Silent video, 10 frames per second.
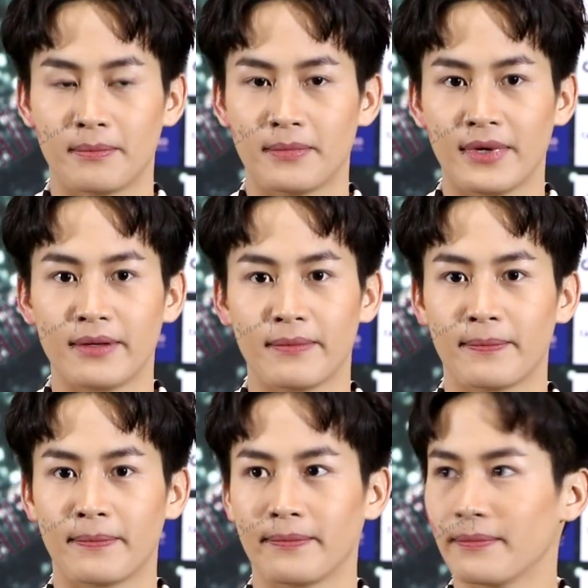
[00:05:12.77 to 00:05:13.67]
น้อ
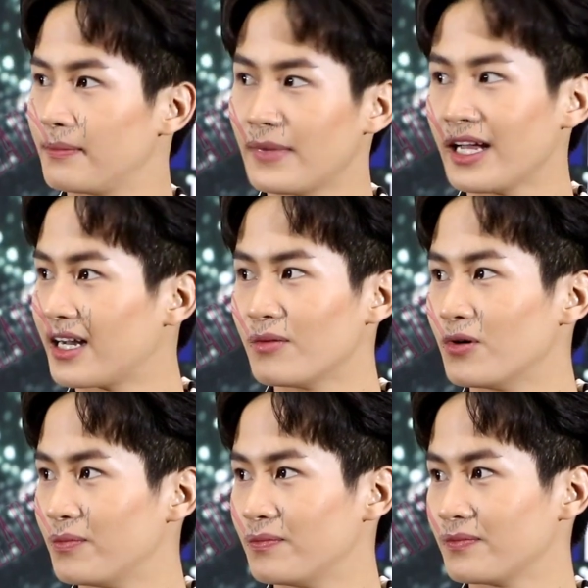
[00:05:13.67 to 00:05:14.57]
งๆไม่ครับผ
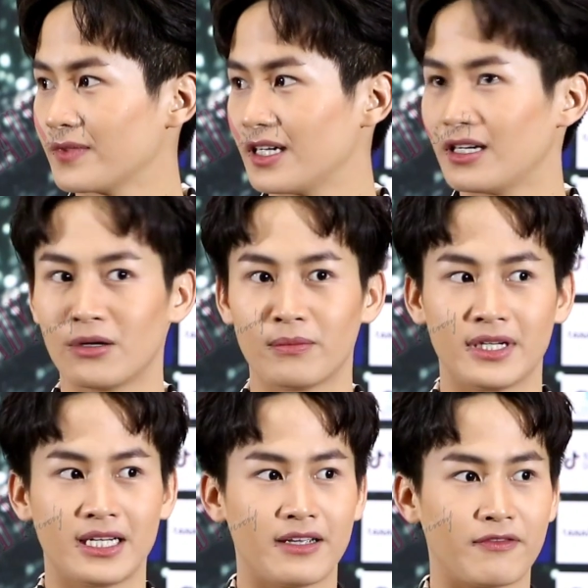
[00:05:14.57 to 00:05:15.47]
มคือเรา
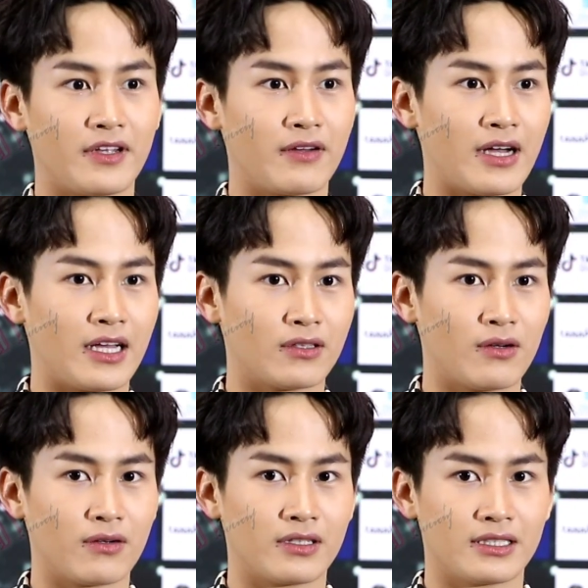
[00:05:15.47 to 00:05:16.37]
ไม่ได้ฟิกว่าต้
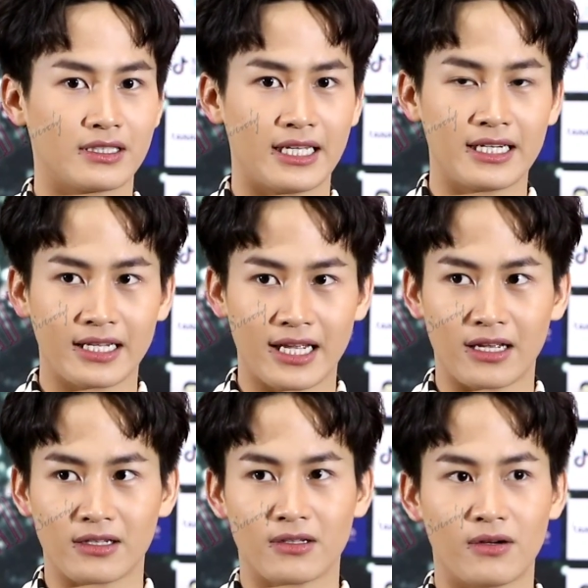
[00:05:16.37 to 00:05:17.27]
องเต้นเก่ง
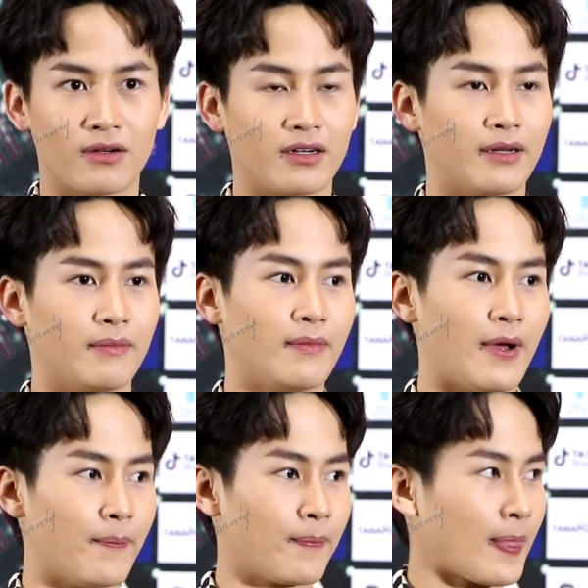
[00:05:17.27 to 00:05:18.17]
ต้องแบ
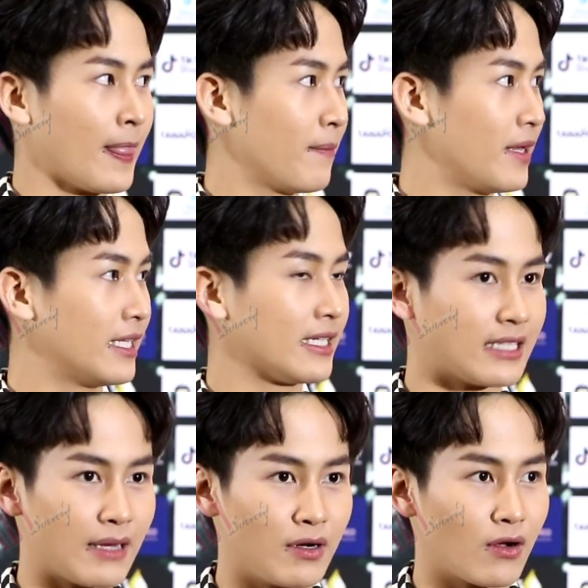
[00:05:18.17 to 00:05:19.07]
บมีทัก
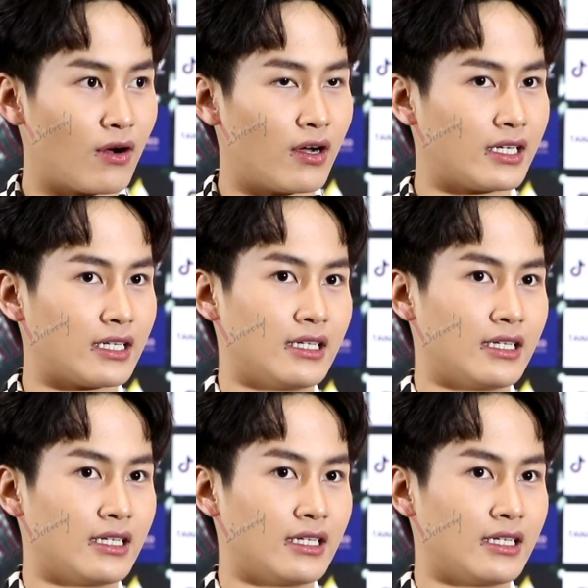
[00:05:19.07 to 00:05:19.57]
ษะมาก่อน